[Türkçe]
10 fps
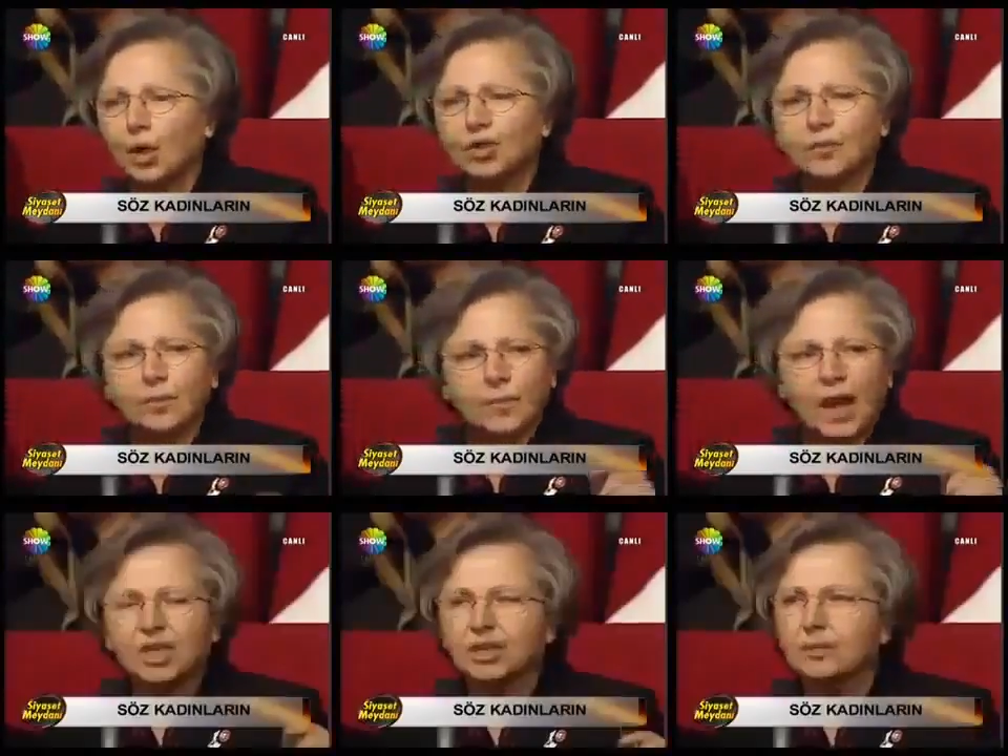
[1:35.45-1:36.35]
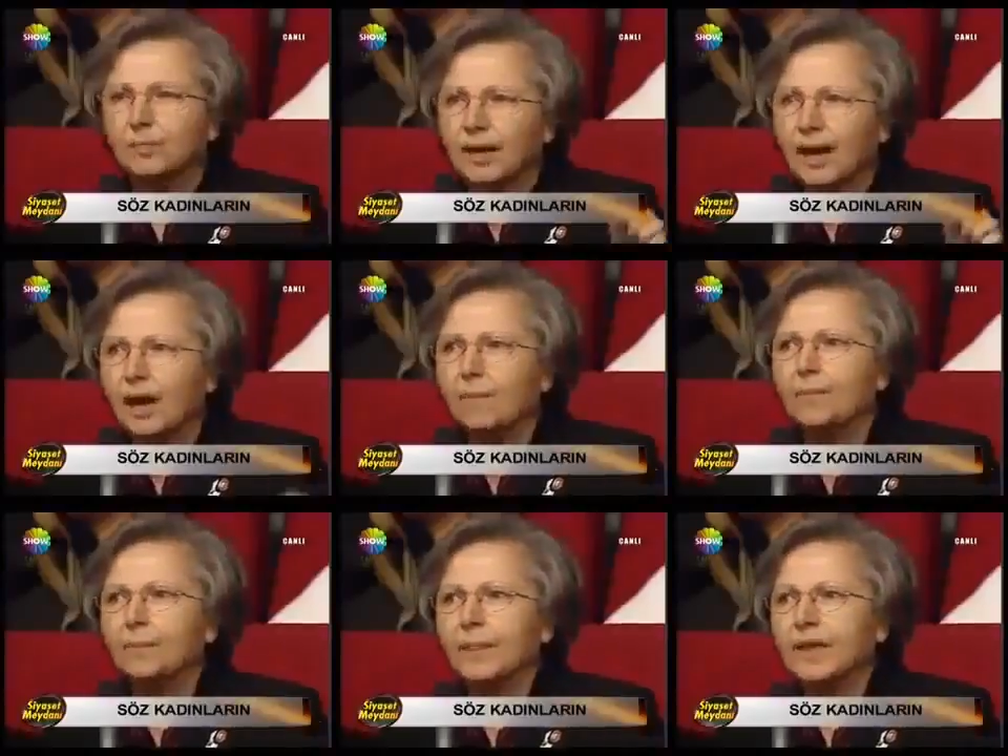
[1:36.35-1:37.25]
Kocamın maaşını bana
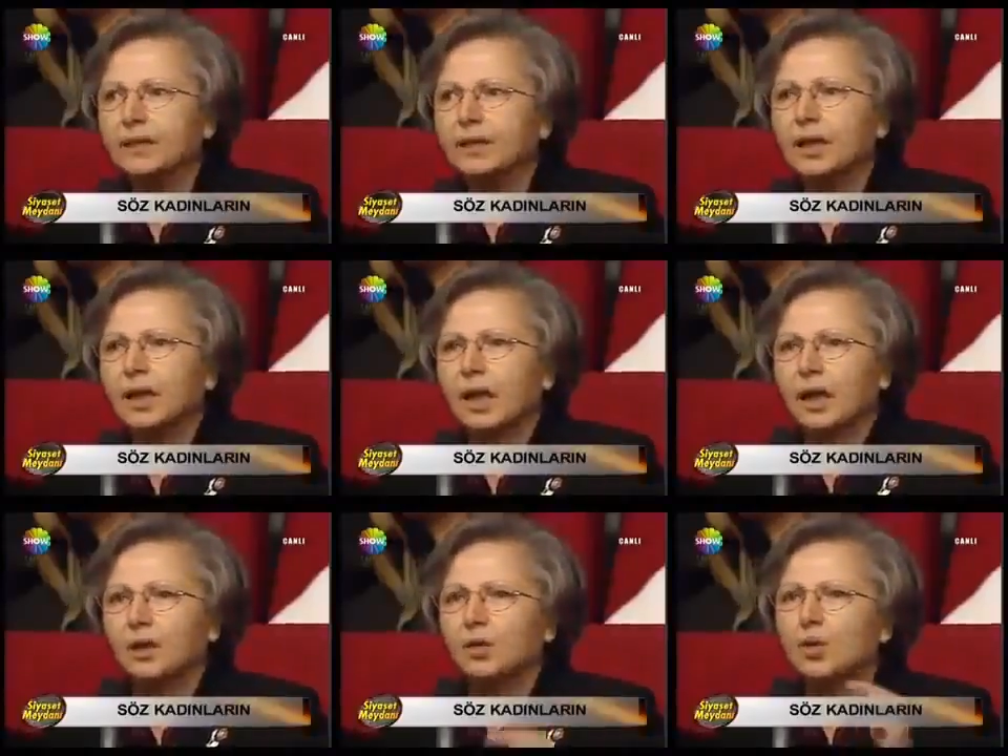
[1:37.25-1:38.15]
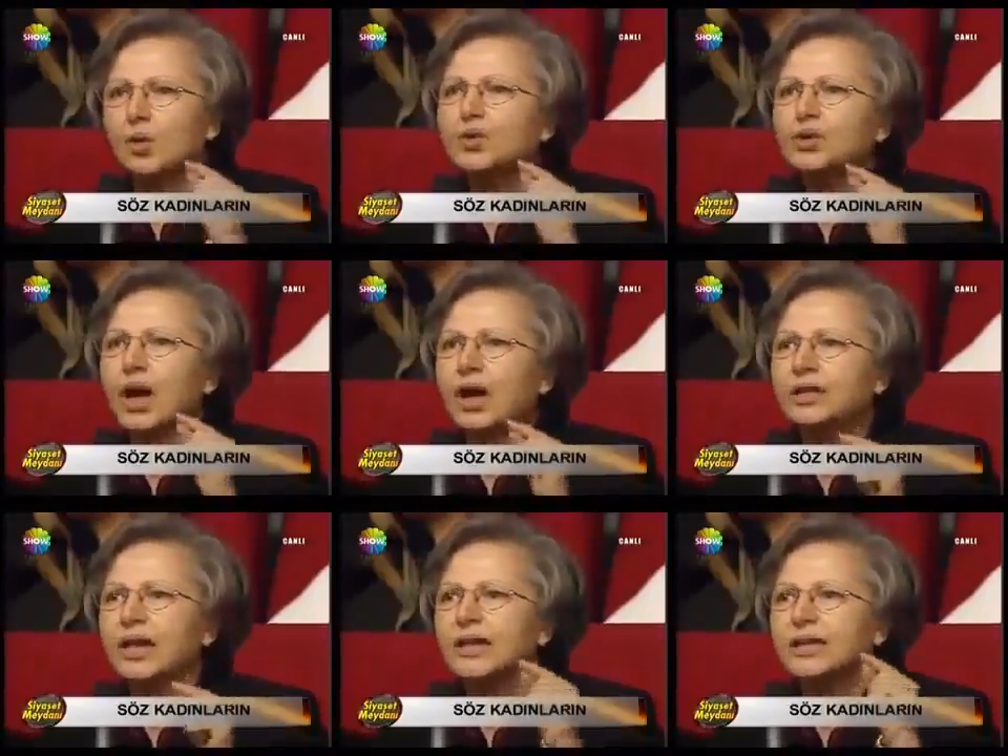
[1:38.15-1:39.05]
üç
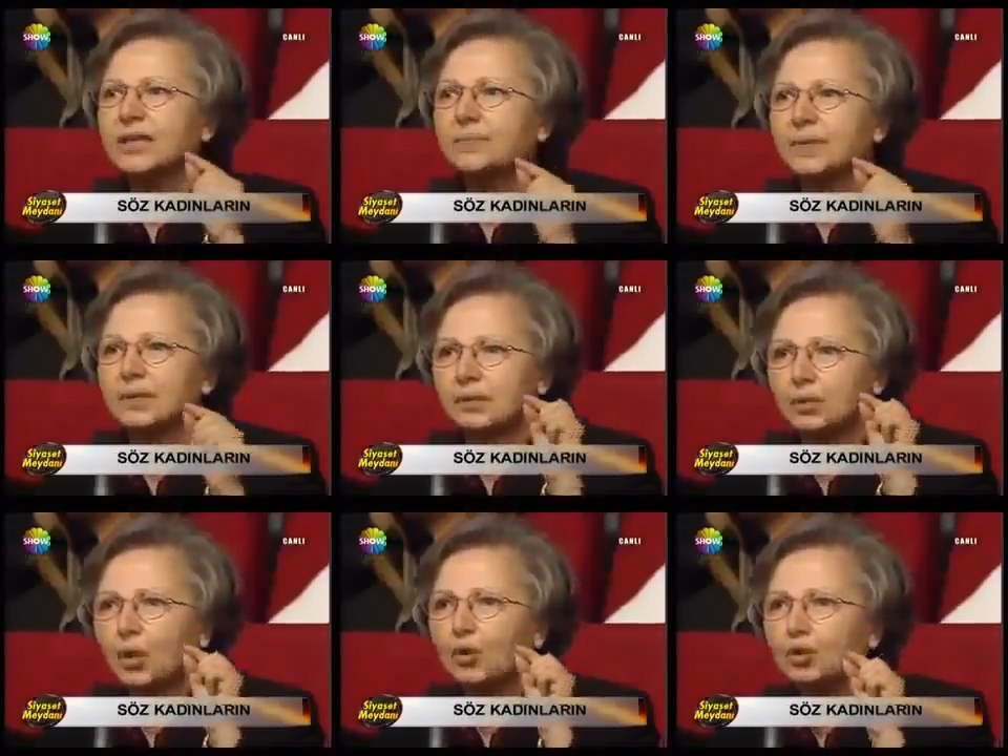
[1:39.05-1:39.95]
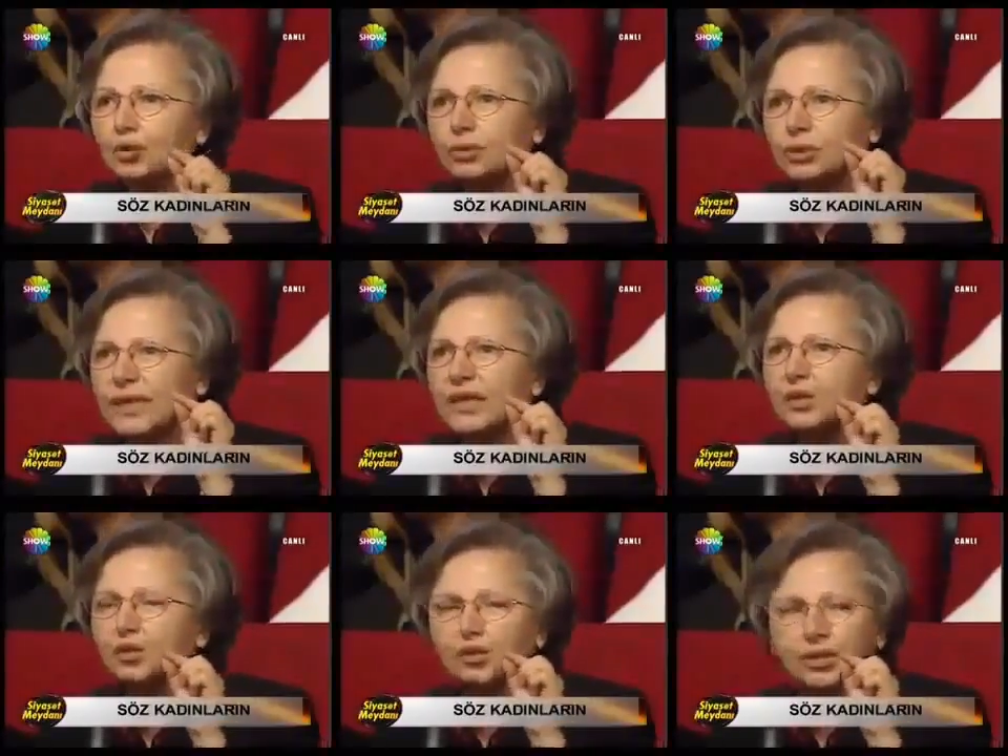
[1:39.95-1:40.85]
ayda iki bin dokuz,
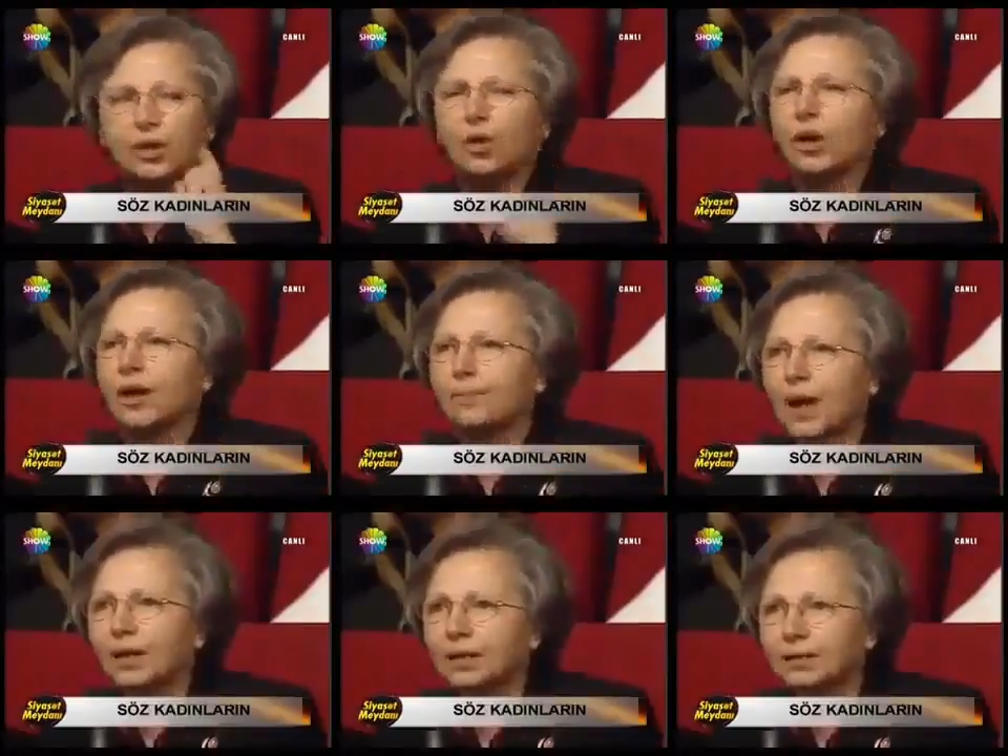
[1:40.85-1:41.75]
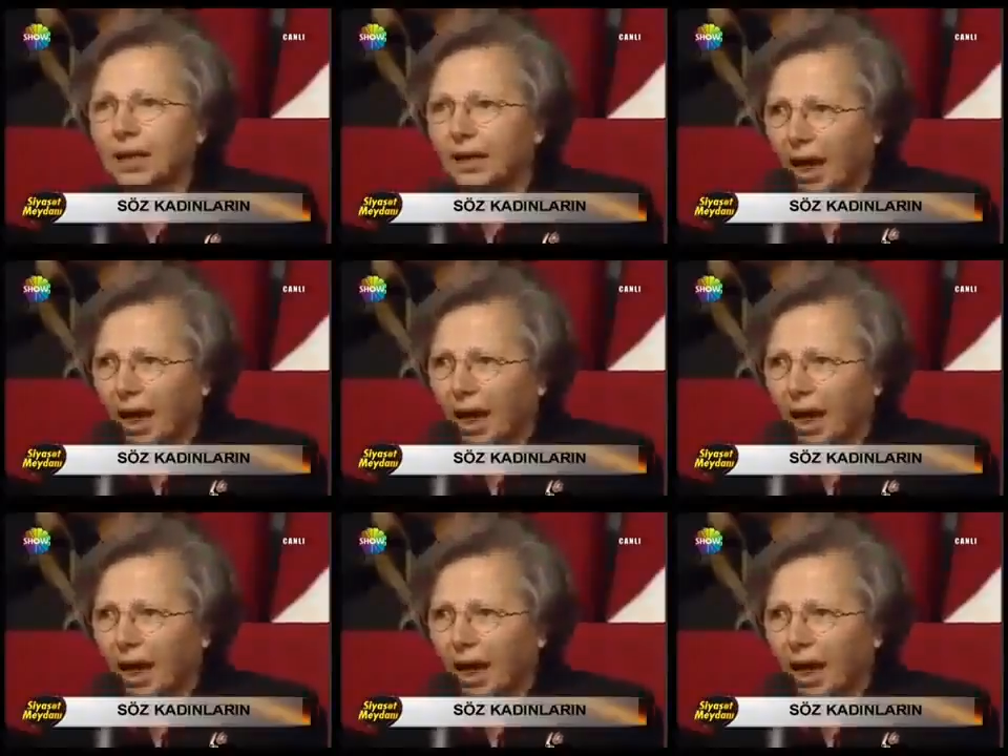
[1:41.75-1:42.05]
sekiz lira olarak bağladılar.